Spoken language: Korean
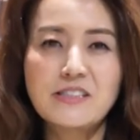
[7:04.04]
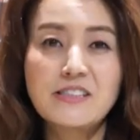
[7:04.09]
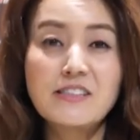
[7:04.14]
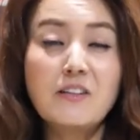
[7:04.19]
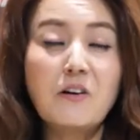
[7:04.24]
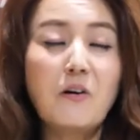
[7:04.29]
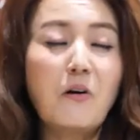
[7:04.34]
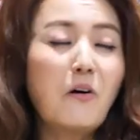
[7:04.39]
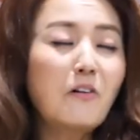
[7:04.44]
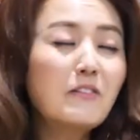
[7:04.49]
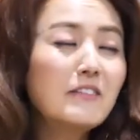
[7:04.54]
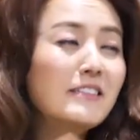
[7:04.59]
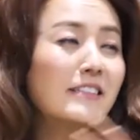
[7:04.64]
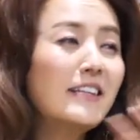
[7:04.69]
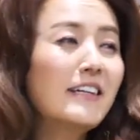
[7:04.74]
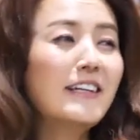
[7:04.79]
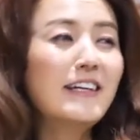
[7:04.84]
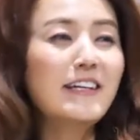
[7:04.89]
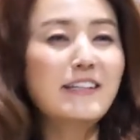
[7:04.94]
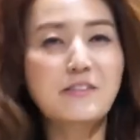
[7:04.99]
그 어느
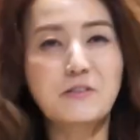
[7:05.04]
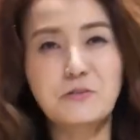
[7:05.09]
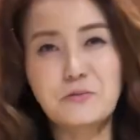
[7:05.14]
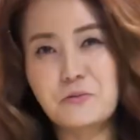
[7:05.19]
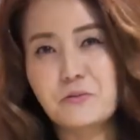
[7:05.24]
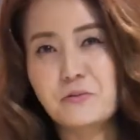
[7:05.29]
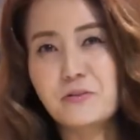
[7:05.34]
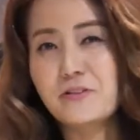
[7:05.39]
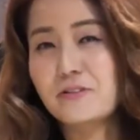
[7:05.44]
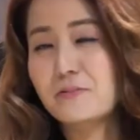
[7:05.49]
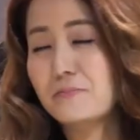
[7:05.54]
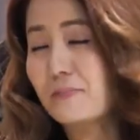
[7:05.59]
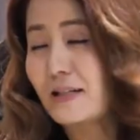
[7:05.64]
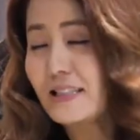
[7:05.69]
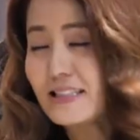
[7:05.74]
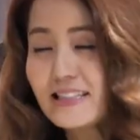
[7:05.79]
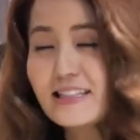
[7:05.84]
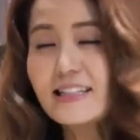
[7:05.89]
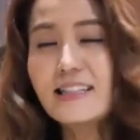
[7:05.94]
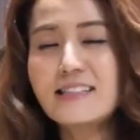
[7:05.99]
나라에서도
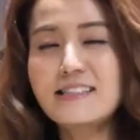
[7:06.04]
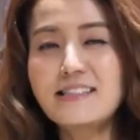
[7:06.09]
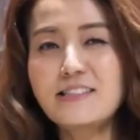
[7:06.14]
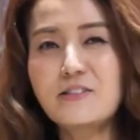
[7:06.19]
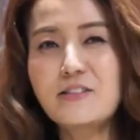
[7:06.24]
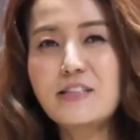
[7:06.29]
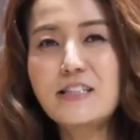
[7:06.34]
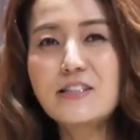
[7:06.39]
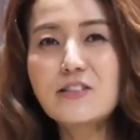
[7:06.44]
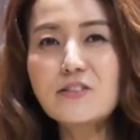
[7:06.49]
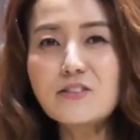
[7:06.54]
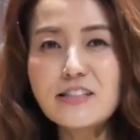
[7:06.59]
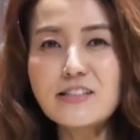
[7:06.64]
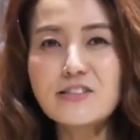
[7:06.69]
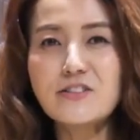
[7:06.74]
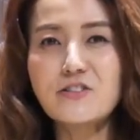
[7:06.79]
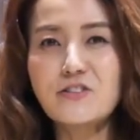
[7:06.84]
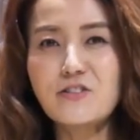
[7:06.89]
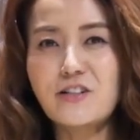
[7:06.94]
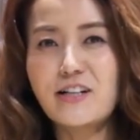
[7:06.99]
마찬가지예요.
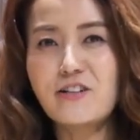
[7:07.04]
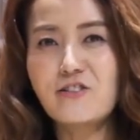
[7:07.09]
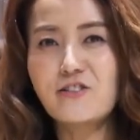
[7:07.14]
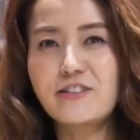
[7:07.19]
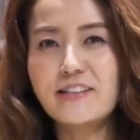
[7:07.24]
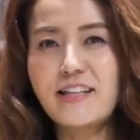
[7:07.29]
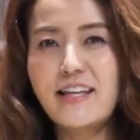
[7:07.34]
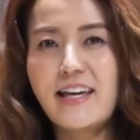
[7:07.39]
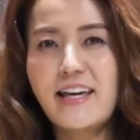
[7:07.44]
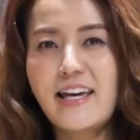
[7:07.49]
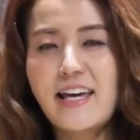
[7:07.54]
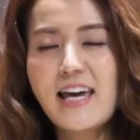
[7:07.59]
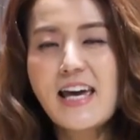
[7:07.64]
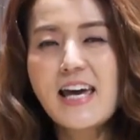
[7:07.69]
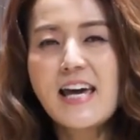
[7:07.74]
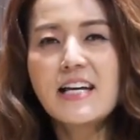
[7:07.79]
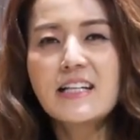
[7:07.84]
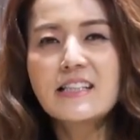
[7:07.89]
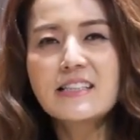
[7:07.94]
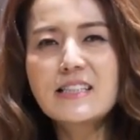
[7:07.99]
인터내셔널한 건데,
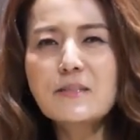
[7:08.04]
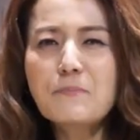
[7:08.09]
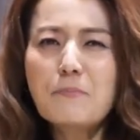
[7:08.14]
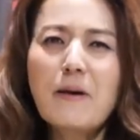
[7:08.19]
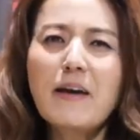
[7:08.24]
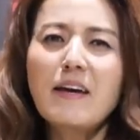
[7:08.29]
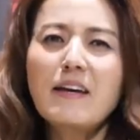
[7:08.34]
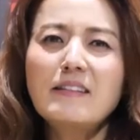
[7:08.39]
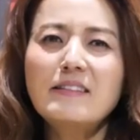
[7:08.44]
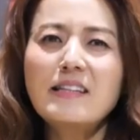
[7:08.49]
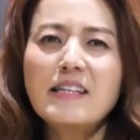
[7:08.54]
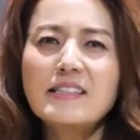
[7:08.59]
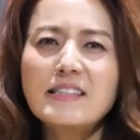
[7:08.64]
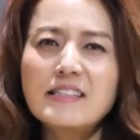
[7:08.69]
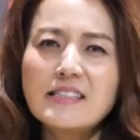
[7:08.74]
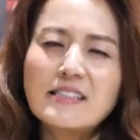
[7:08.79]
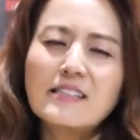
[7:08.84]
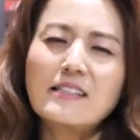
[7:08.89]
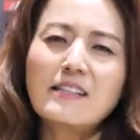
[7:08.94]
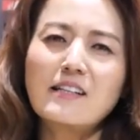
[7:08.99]
스페인의
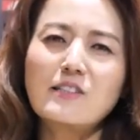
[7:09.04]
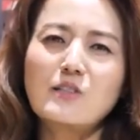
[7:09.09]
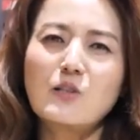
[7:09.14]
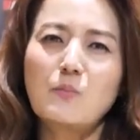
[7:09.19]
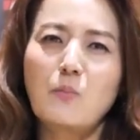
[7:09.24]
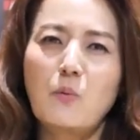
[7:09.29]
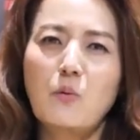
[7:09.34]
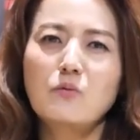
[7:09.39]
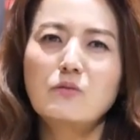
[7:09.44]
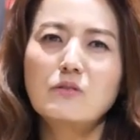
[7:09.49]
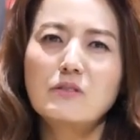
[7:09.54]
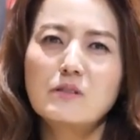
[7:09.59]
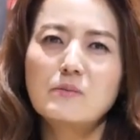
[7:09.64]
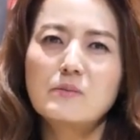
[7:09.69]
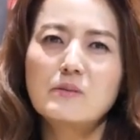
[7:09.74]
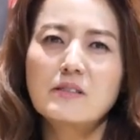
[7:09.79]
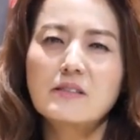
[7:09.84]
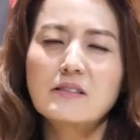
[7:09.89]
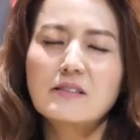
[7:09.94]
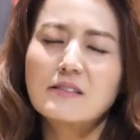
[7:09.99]
시장에서 먹는
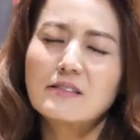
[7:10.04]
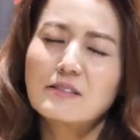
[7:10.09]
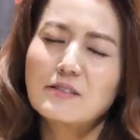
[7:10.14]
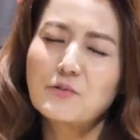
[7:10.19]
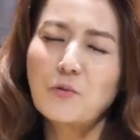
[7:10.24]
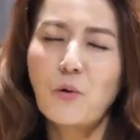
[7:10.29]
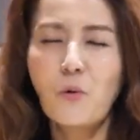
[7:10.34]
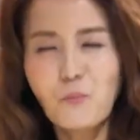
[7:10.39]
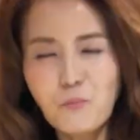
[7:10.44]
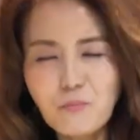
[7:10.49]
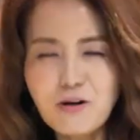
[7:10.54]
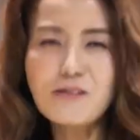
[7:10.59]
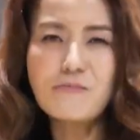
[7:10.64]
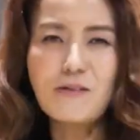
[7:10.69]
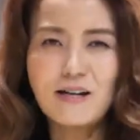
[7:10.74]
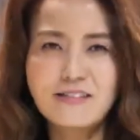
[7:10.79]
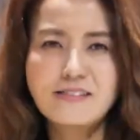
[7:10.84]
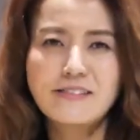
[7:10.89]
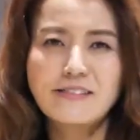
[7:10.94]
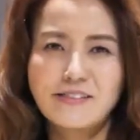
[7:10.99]
음식은 정말
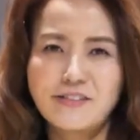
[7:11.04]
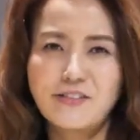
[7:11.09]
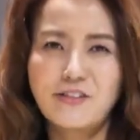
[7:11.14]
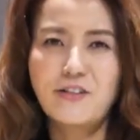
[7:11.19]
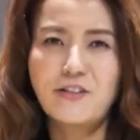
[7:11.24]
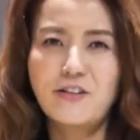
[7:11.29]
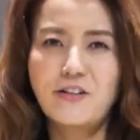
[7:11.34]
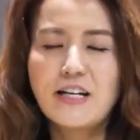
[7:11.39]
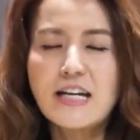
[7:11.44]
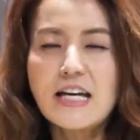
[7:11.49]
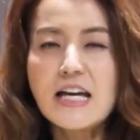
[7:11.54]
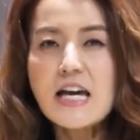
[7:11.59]
맛있어요.